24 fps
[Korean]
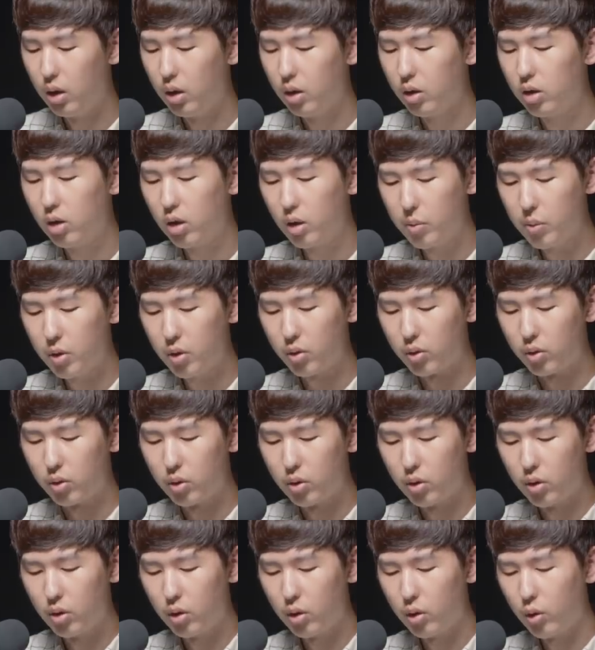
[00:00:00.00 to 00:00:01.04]
그러면
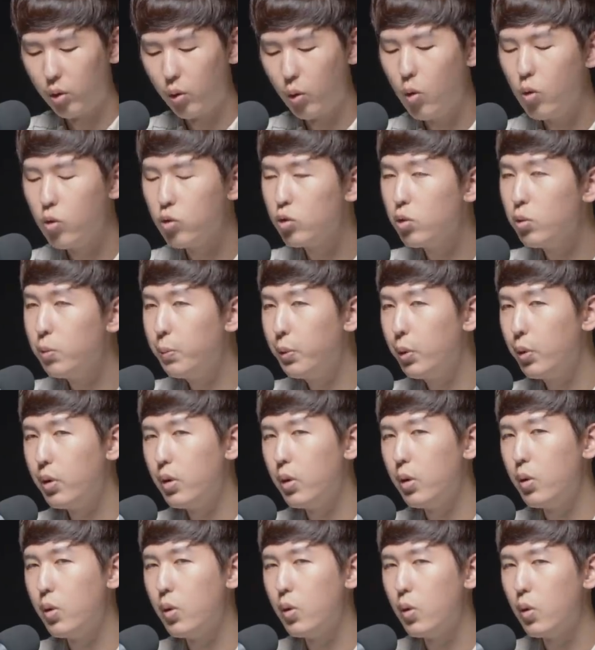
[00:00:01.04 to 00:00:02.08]

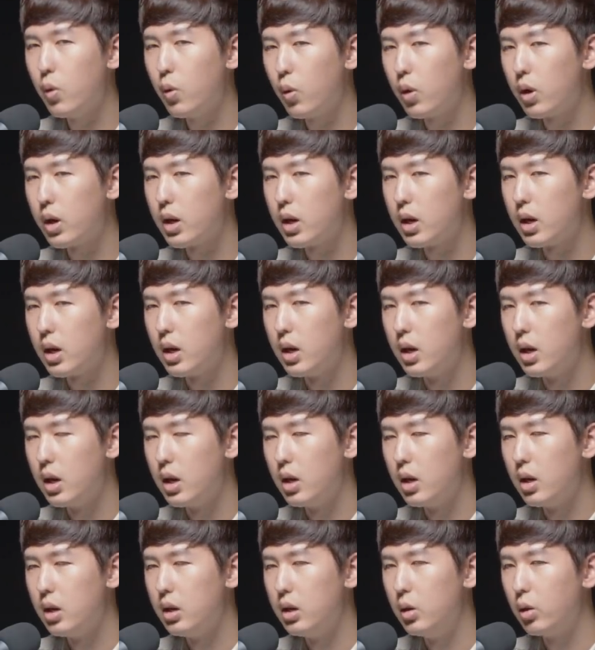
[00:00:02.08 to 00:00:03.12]
홍준표가
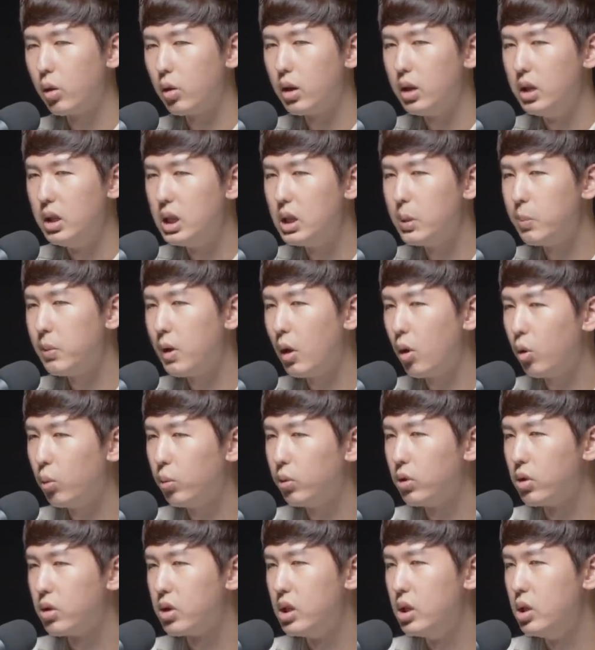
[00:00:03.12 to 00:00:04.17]
이렇게
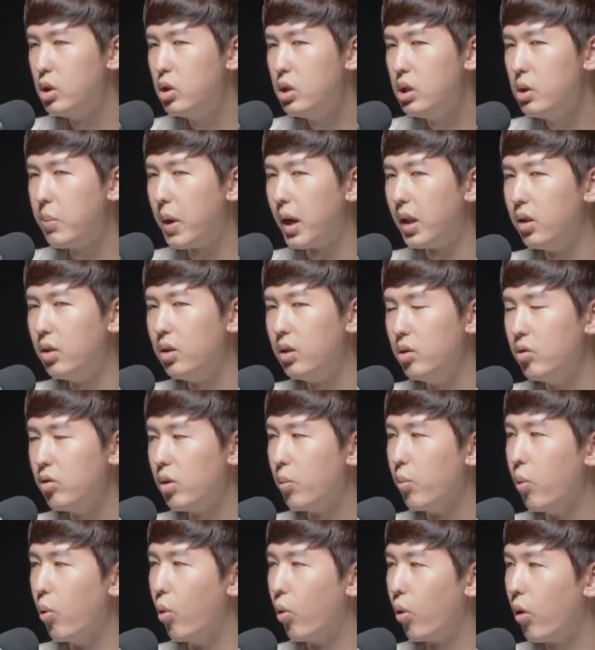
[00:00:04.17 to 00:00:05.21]
20대로부터 지지받는 이유가
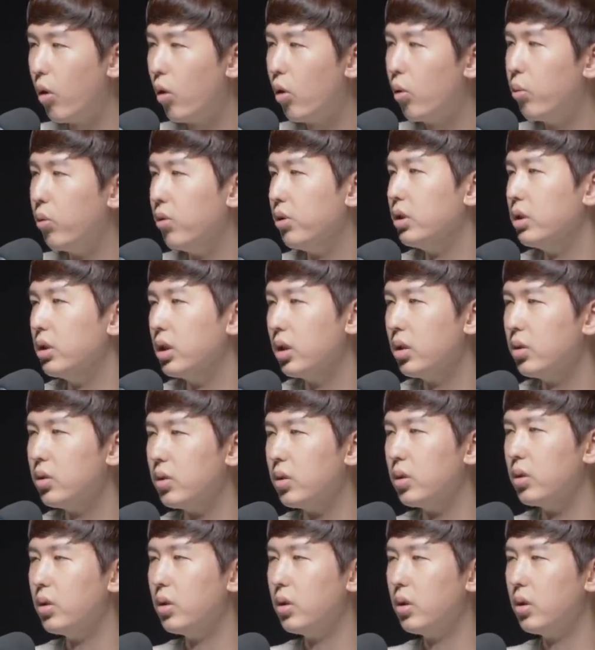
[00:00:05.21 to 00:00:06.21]
뭐라고 보시나요?